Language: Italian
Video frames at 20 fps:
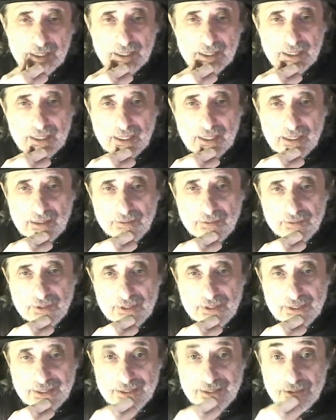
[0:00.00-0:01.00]
e alla
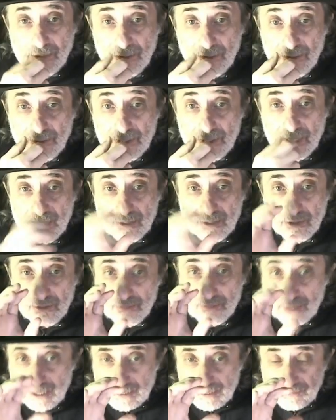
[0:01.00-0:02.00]
fine ritorna
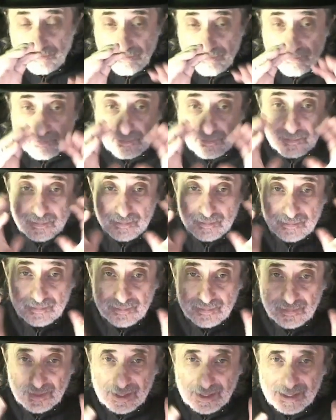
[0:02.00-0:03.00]
come,
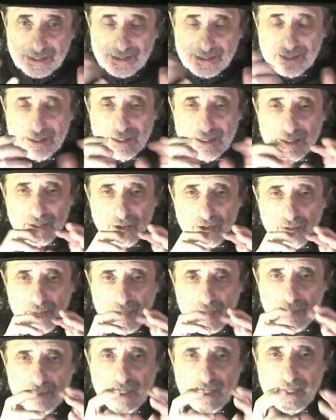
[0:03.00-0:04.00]
come
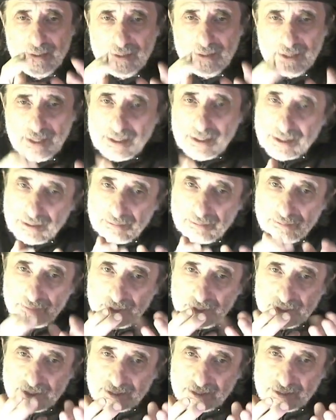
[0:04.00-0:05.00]
autentica
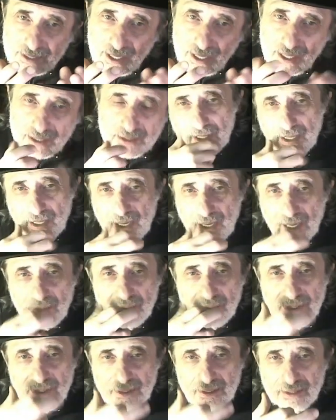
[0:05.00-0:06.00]
semplicità. E
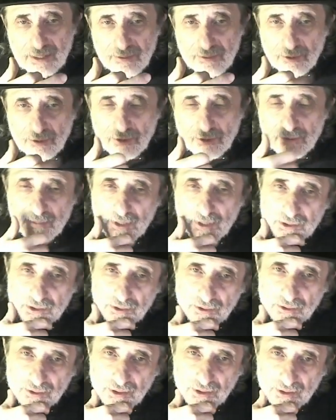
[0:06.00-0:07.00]
queste tre forme
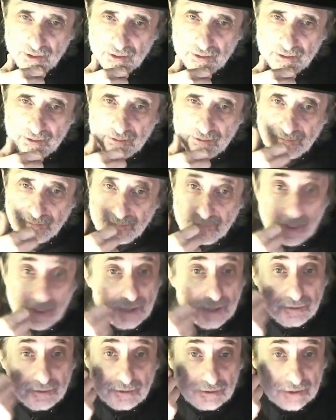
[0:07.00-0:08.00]
sono la
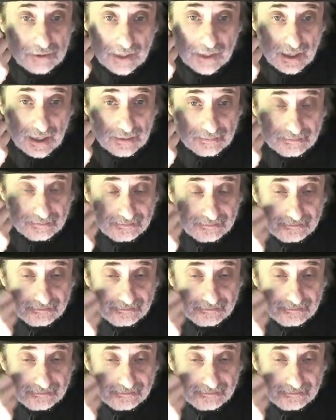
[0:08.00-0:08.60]
fuga,